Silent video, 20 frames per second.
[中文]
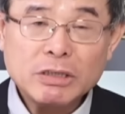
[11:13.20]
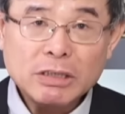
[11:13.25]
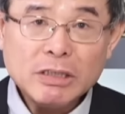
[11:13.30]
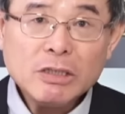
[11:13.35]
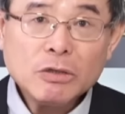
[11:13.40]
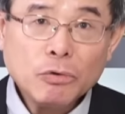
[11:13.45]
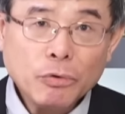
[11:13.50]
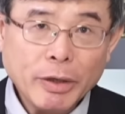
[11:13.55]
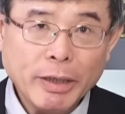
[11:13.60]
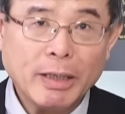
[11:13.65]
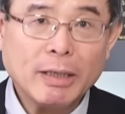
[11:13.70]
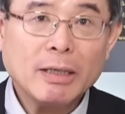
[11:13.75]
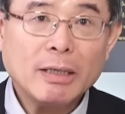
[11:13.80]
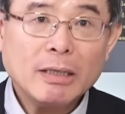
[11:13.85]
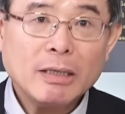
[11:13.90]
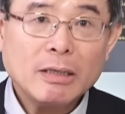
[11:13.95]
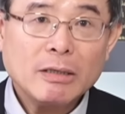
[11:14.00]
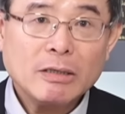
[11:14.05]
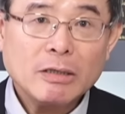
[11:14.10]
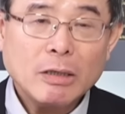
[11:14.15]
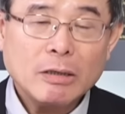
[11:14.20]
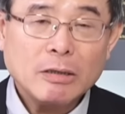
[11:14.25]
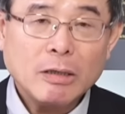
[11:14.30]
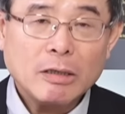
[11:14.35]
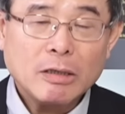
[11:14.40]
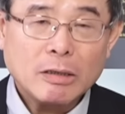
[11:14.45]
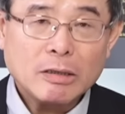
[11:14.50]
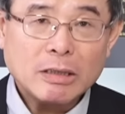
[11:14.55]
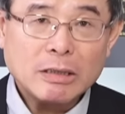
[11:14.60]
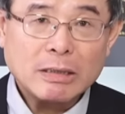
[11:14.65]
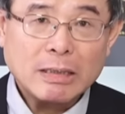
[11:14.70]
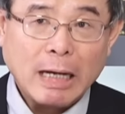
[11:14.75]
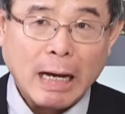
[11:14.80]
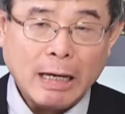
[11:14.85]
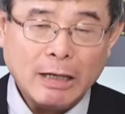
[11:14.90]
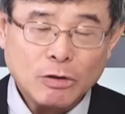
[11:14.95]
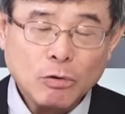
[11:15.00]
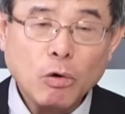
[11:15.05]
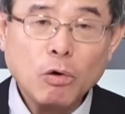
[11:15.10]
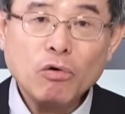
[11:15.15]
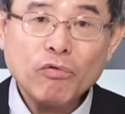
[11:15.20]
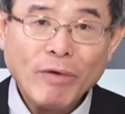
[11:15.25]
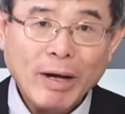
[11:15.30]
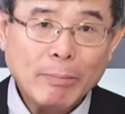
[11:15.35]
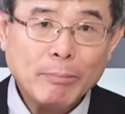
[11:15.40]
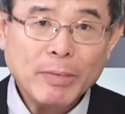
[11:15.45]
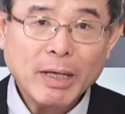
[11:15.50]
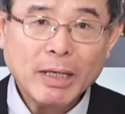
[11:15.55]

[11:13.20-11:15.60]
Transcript: 机会改头换